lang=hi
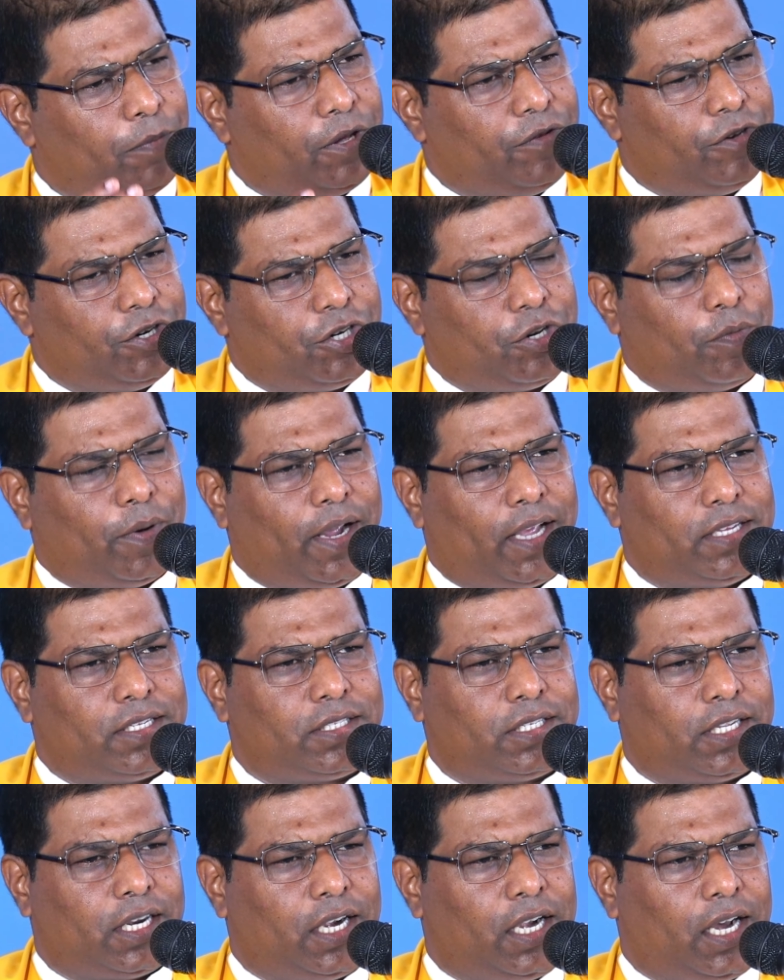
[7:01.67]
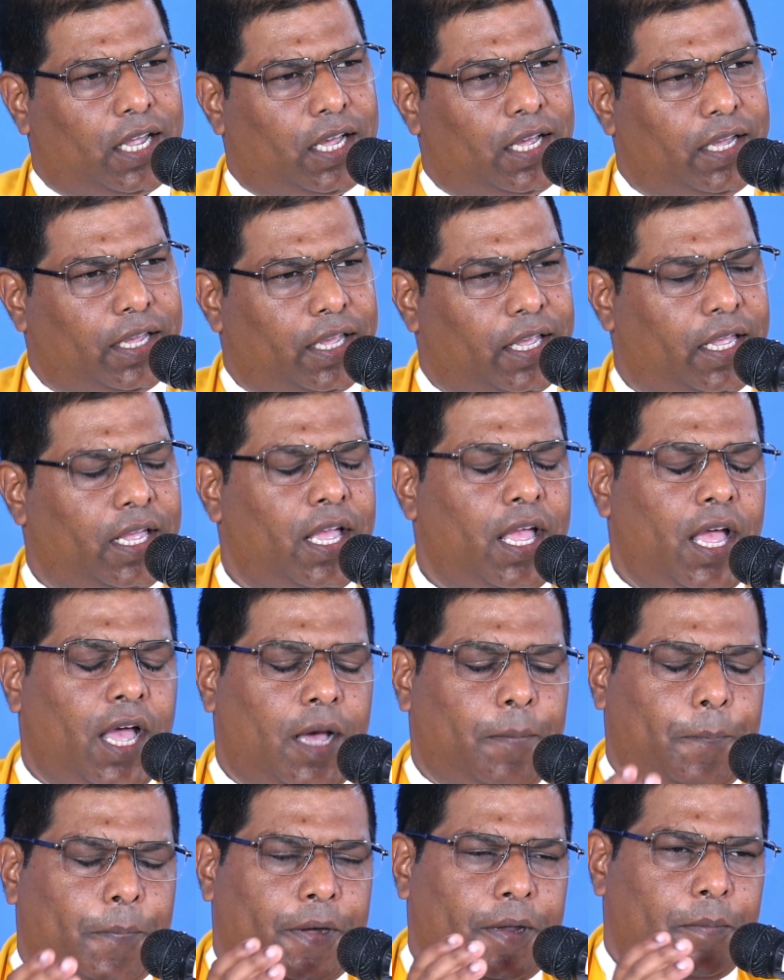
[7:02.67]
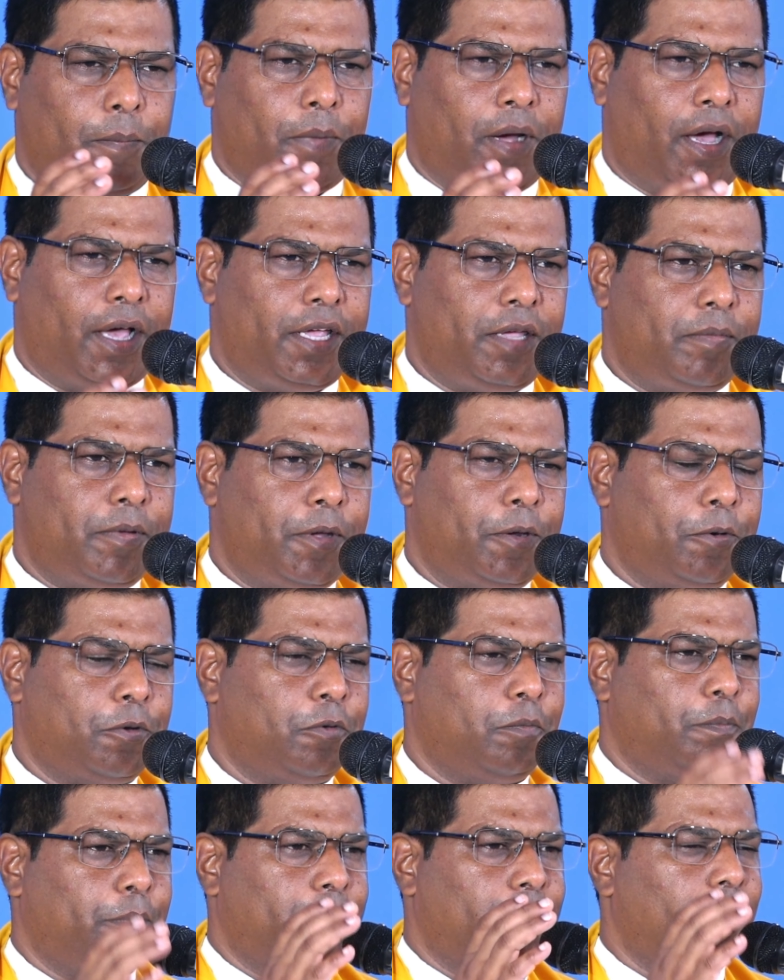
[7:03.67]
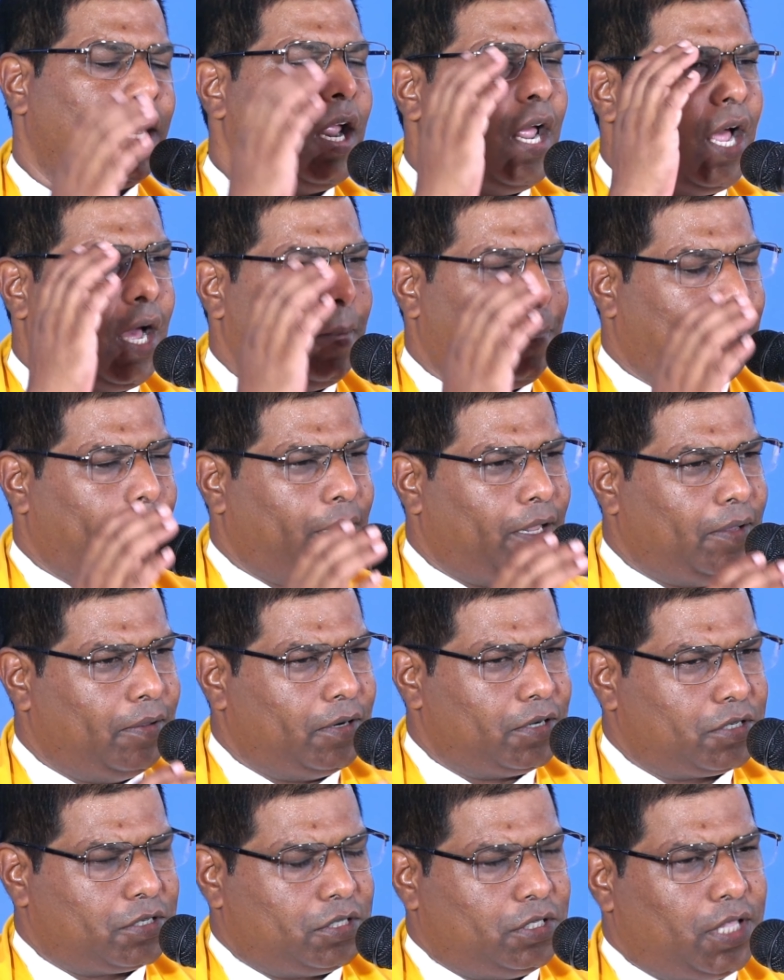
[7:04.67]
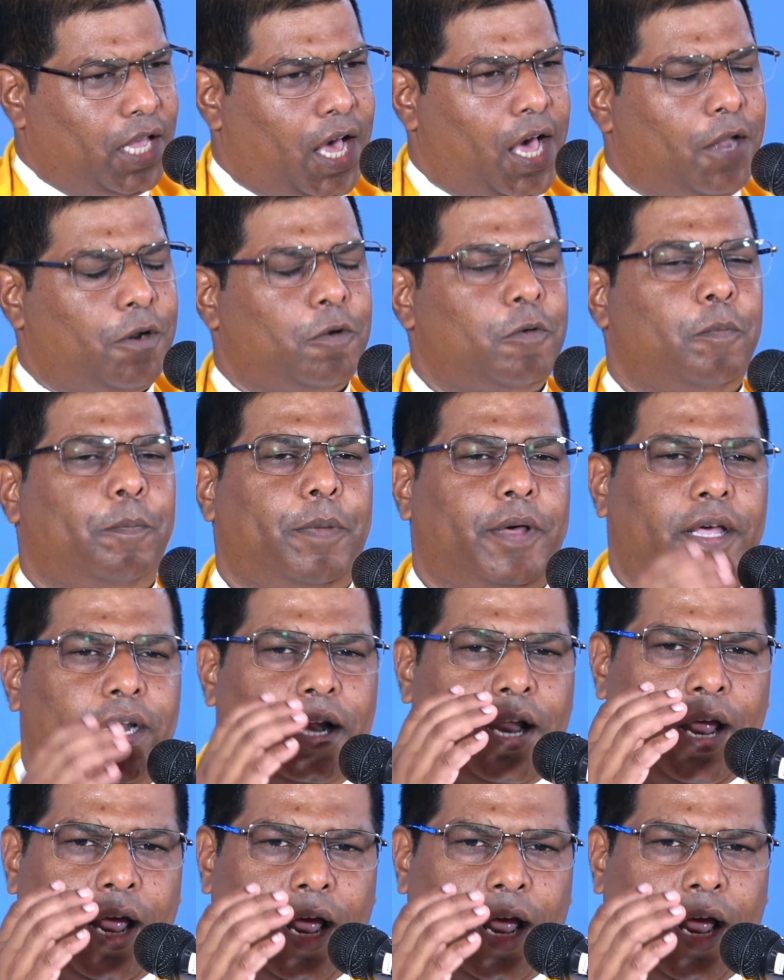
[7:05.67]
पर विश्वास करना है अपने भाई बहनों पर अपने रिश्तेदारों पर